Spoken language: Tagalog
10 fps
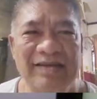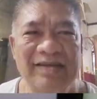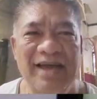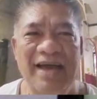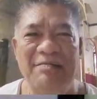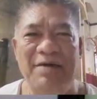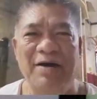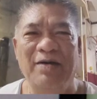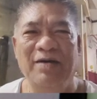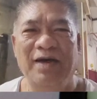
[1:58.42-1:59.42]
Yabang.
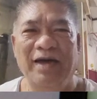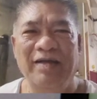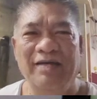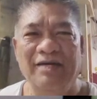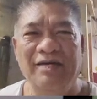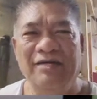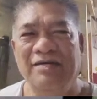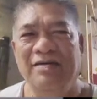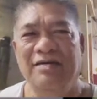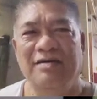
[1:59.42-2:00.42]
Oh, ayun, oh, oh.
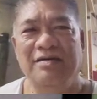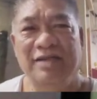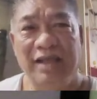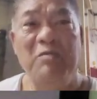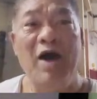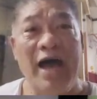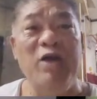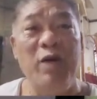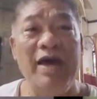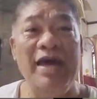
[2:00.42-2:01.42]
Tinan mo,
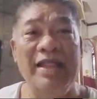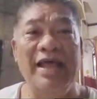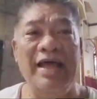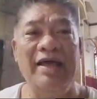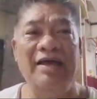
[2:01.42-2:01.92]
highway yan ha.